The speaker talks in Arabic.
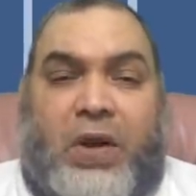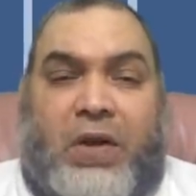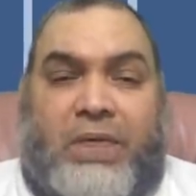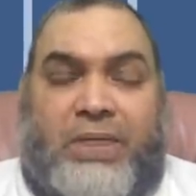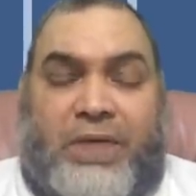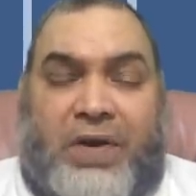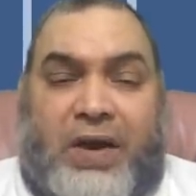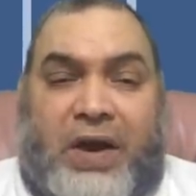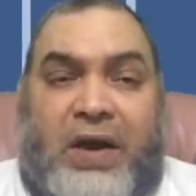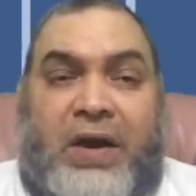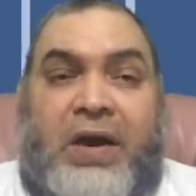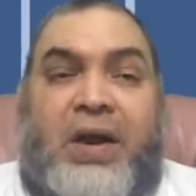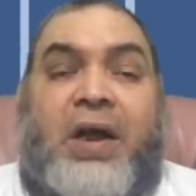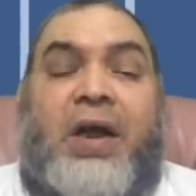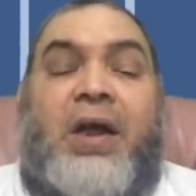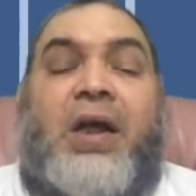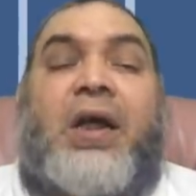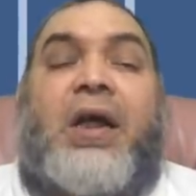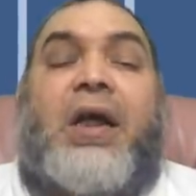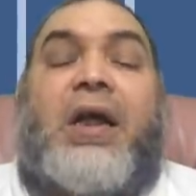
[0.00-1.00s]
عارفينها
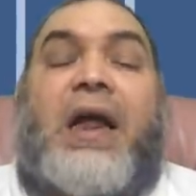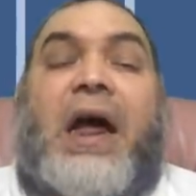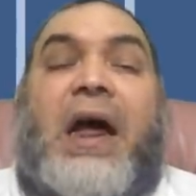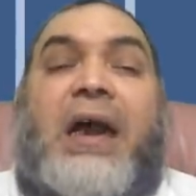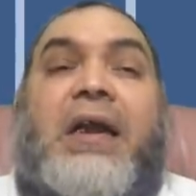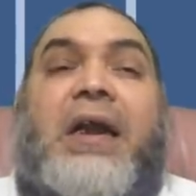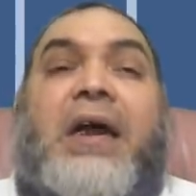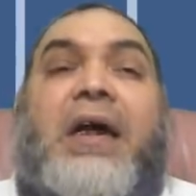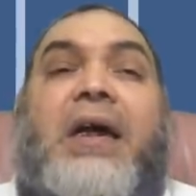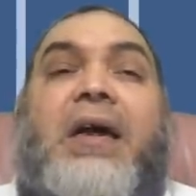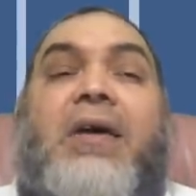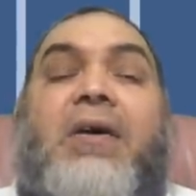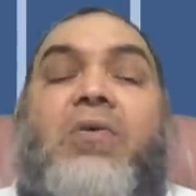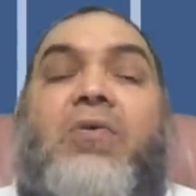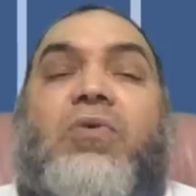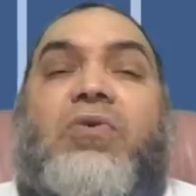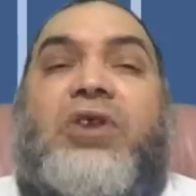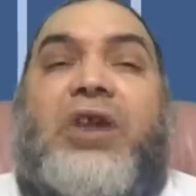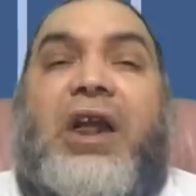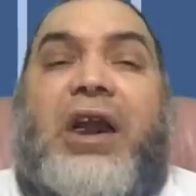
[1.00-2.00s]
أنا
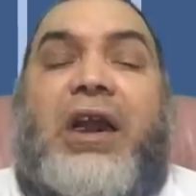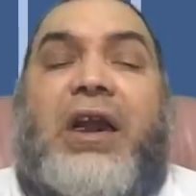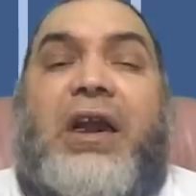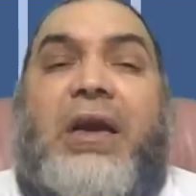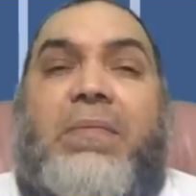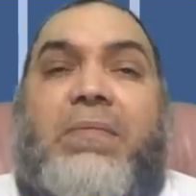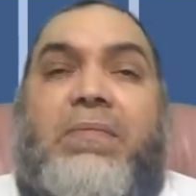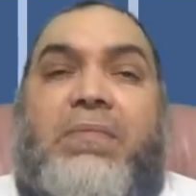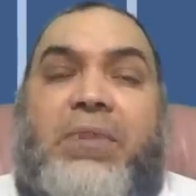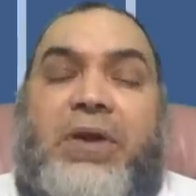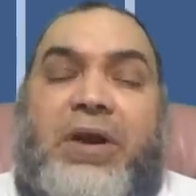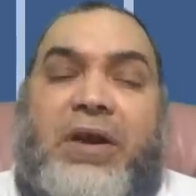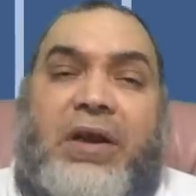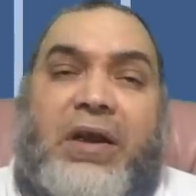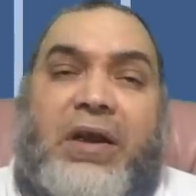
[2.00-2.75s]
أسلم ب